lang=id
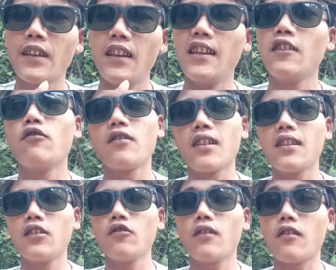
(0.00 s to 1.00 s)
lingo nating
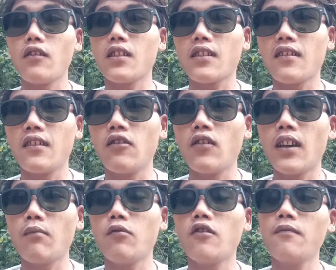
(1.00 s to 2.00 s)
jok karo screen ni
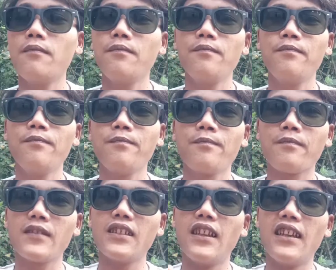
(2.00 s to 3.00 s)
apa
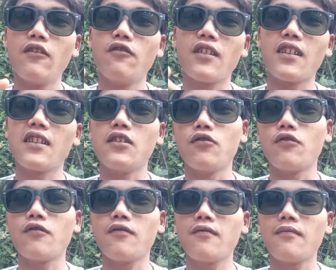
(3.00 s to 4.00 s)
lingo nating jok
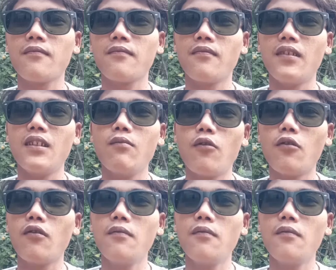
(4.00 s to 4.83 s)
ni bo